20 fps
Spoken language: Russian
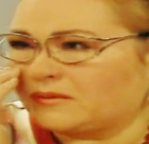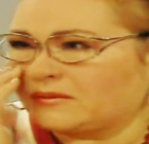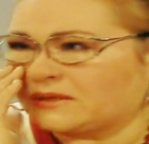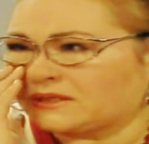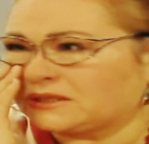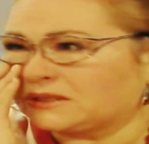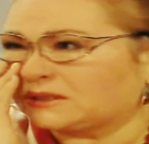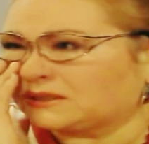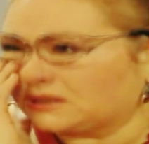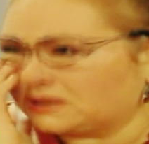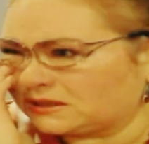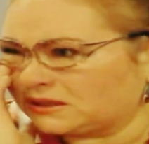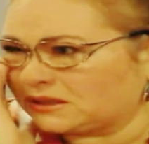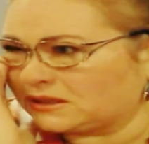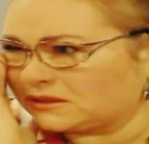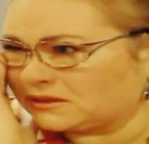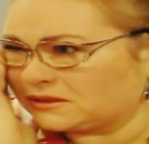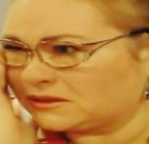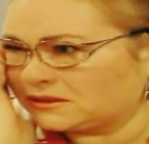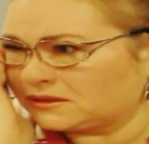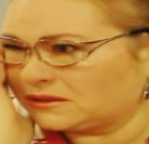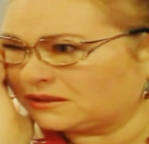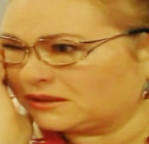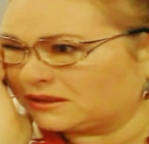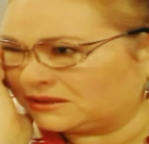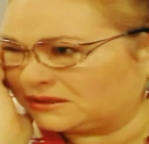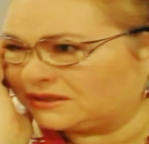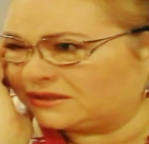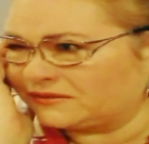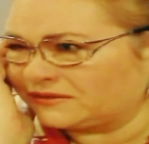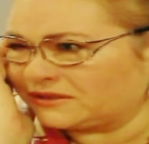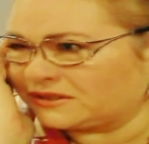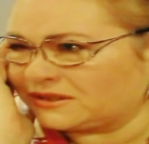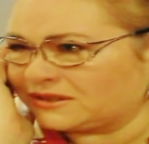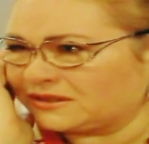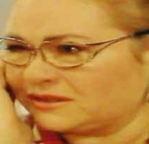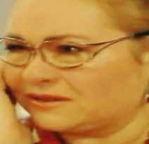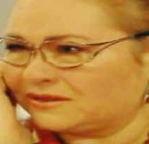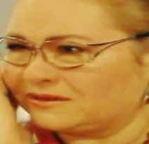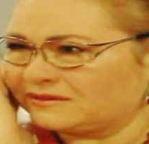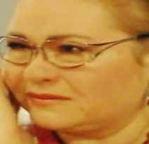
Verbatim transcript: мамаша отказалась от девочки.